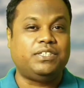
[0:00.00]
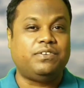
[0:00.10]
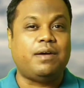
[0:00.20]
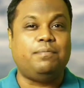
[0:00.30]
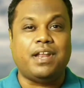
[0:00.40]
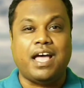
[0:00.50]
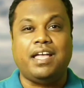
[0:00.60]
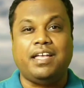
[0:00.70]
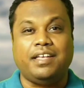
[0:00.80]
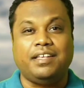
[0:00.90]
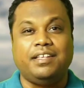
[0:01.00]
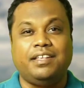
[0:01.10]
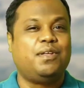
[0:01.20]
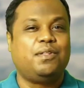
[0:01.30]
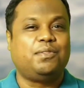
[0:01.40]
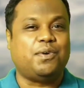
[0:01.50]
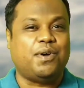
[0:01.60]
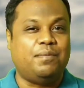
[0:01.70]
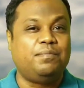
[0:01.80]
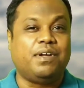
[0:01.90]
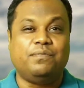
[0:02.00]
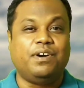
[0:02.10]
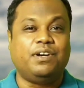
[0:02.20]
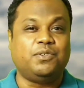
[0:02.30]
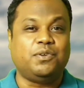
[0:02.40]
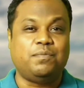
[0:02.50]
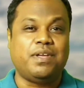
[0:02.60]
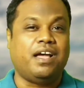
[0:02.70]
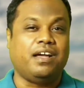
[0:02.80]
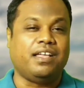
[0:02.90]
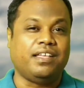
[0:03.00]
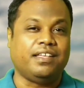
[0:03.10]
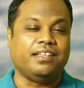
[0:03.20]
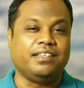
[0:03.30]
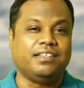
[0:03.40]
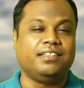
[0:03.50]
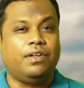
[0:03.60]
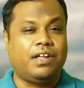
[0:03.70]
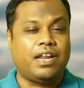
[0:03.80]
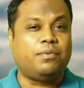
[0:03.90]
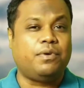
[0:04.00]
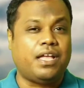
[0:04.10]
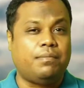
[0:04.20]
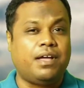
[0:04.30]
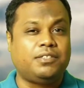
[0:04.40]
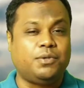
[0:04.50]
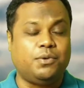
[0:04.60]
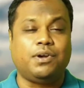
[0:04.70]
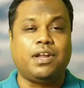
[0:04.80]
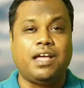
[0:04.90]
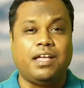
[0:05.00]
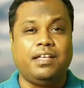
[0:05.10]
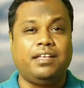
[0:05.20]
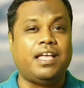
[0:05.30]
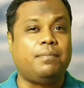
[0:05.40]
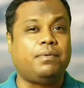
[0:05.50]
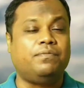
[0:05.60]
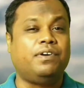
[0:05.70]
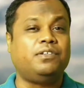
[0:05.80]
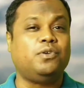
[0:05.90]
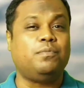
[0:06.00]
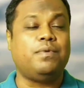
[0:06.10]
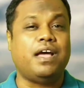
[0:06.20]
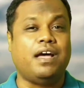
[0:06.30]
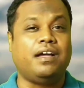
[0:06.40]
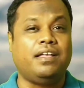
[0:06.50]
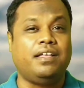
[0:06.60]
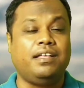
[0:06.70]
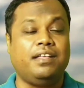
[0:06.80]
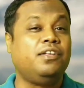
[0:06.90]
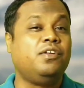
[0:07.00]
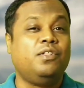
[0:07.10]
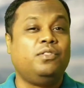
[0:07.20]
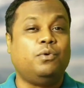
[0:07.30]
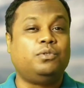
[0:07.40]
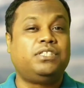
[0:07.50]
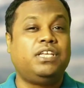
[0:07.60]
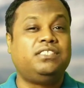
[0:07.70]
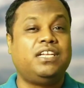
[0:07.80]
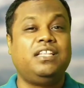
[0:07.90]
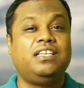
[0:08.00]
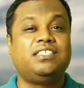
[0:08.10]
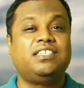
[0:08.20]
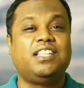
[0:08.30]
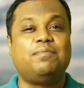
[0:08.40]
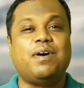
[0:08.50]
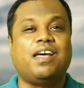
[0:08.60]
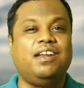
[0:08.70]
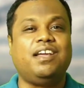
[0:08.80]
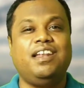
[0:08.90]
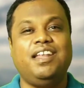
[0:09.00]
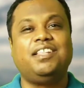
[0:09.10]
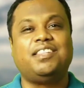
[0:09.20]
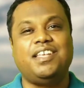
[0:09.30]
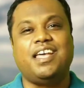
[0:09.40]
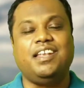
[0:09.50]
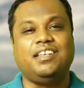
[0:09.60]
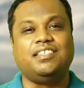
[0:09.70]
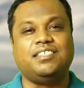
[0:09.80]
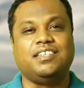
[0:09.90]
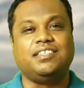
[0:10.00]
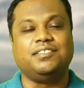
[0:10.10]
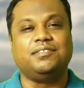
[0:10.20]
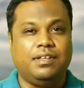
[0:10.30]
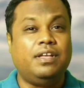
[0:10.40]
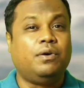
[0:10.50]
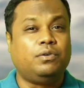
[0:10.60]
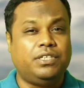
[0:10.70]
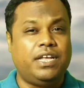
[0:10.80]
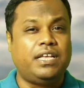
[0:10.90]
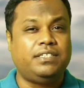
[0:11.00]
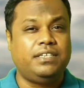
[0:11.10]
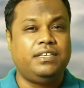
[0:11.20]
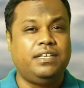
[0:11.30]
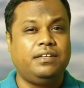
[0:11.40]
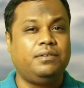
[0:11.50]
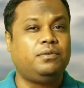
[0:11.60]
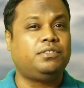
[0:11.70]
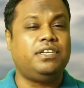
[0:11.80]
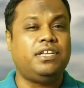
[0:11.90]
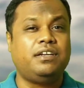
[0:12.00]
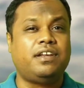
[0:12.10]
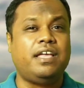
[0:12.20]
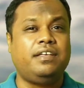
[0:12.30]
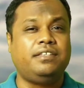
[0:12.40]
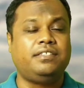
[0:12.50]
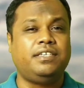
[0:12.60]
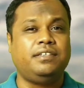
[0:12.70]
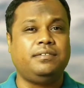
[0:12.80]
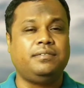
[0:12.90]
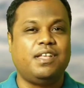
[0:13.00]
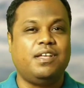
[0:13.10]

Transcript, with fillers: का जवाब ना है तो हम कंफर्ट जोन में आ गए हैं और अगर आपको यह आभास हो रहा है कि आप कंफर्ट जोन में आ गए हैं तो उससे जल्दी से जल्दी बाहर निकलने की तैयारी कीजिए कुछ नया सीखिए कुछ नया ट्राई कीजिए